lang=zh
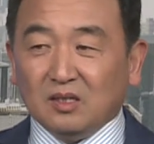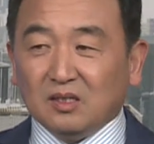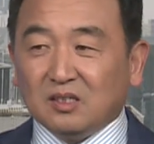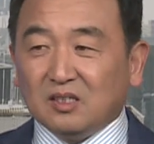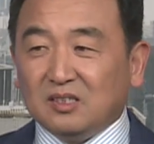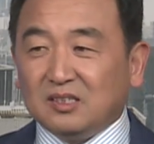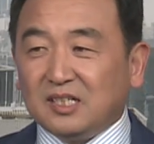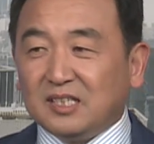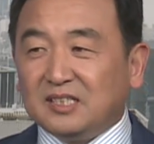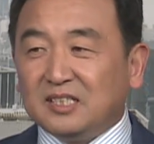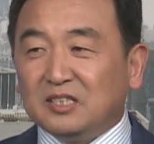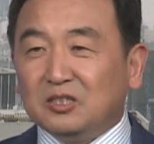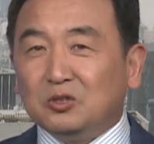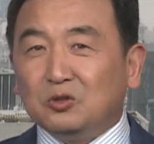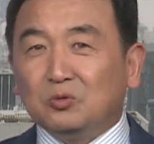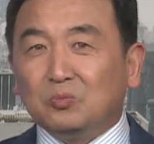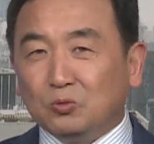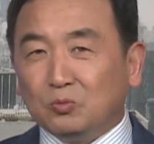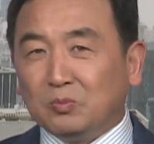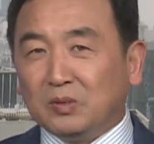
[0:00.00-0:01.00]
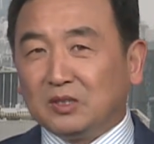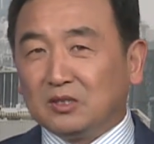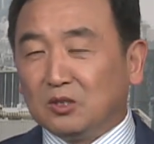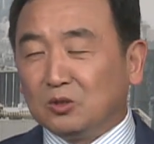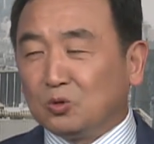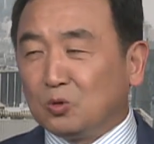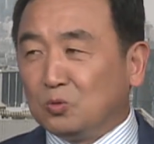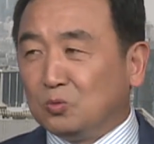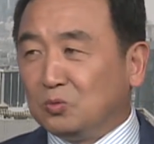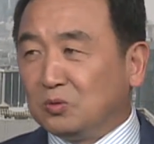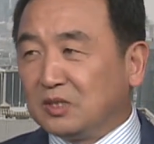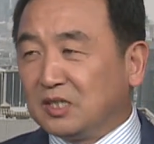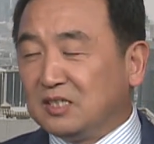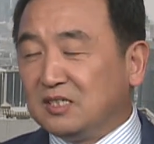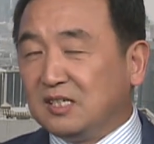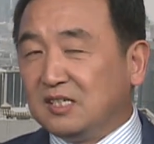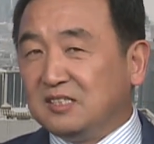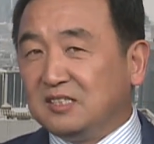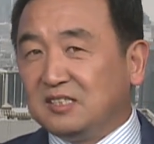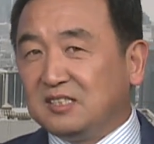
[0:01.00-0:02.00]
可这些凶猛的动物跟
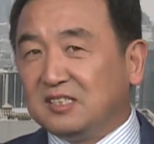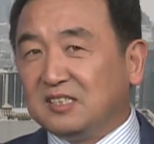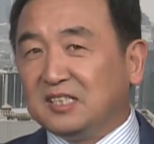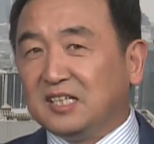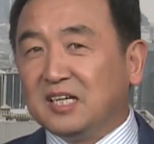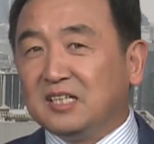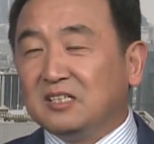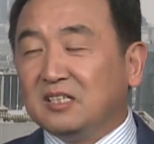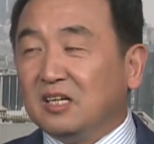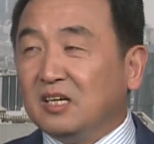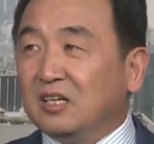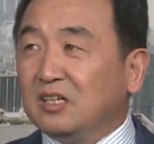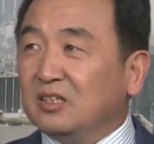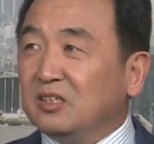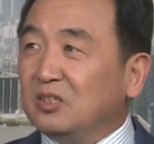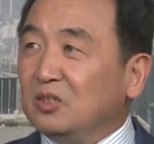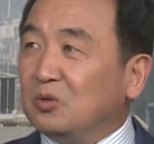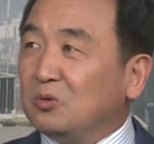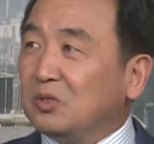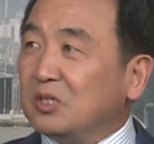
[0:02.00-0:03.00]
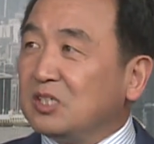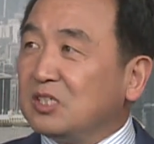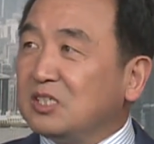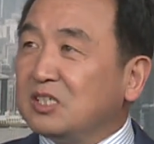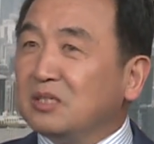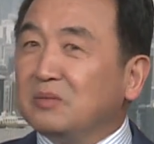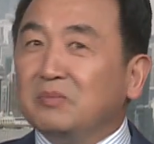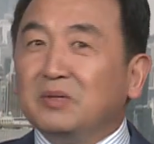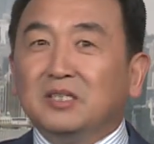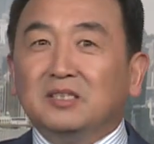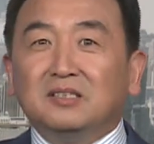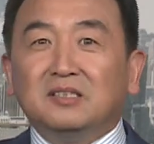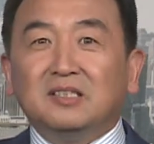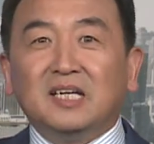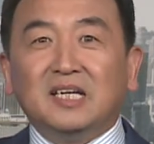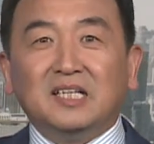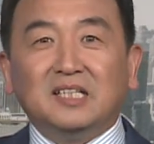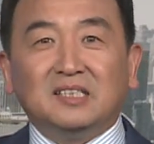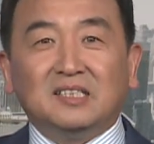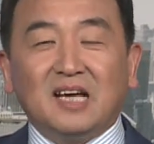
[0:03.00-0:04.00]
人之间有着生命
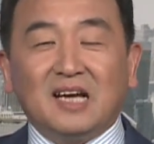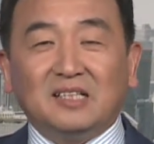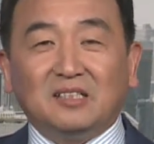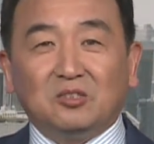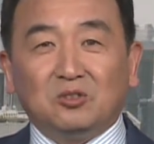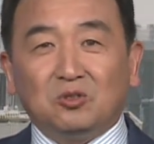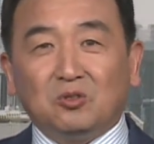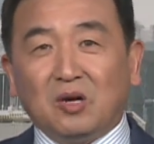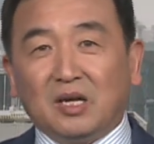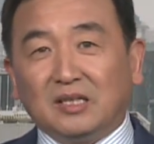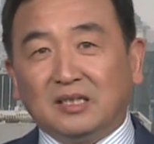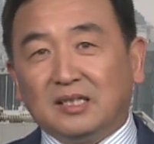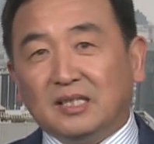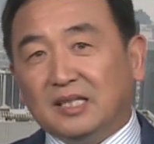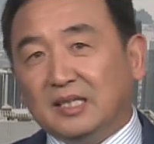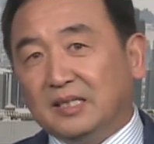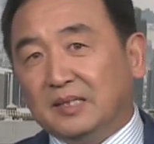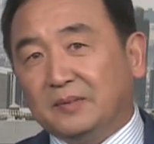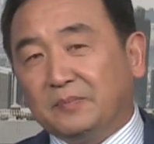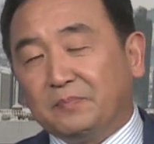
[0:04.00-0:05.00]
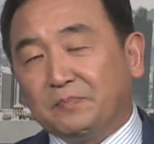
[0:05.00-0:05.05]
内在的传递，